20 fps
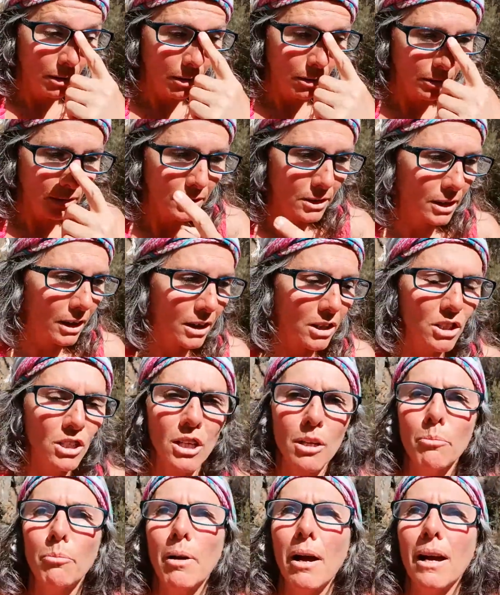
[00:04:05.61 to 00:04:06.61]
on est
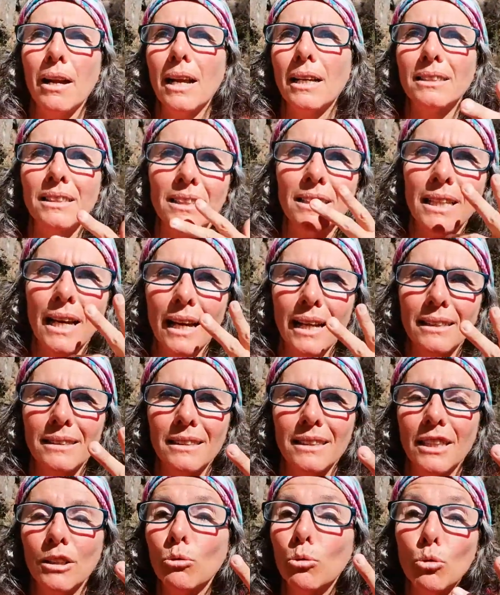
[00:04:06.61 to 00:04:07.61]
dirigé par la cigarette
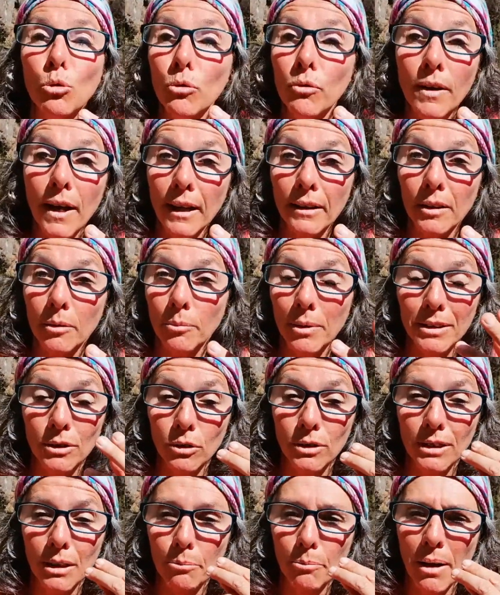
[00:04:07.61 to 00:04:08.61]
qui nous gouverne, parce que
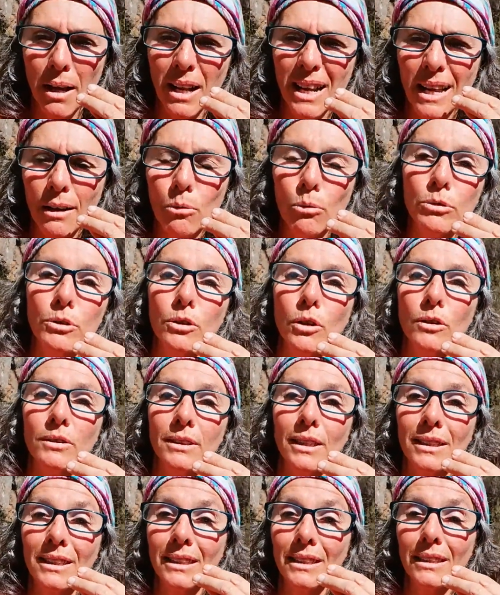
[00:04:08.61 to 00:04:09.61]
c'est pas la conscience
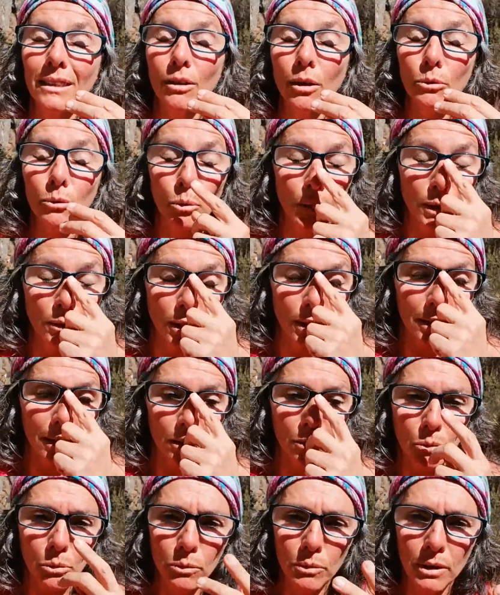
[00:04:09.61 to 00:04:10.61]
hein, qui, quand on a une
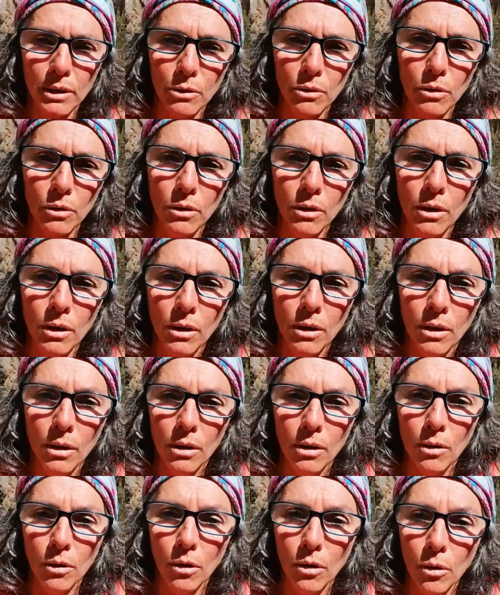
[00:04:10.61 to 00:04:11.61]
addiction, c'est que
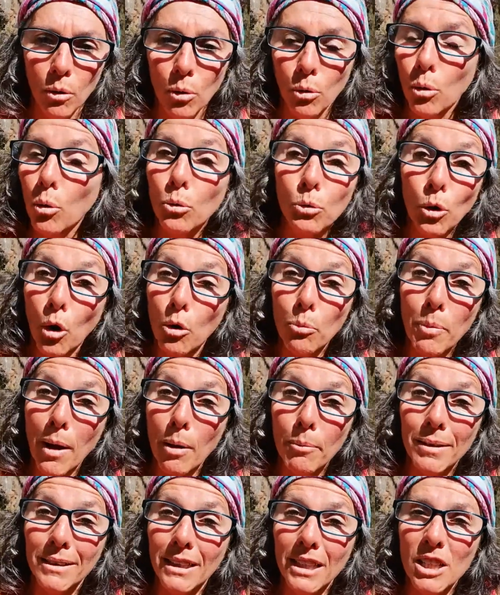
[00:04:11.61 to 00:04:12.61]
euh, on ne contrôle pas, on
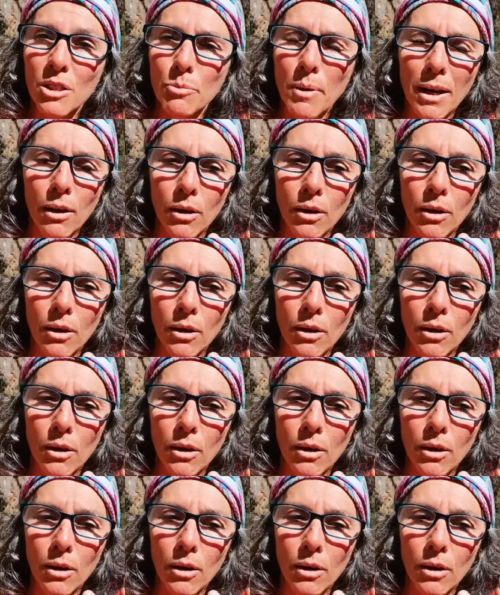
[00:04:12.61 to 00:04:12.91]
ne maîtrise pas.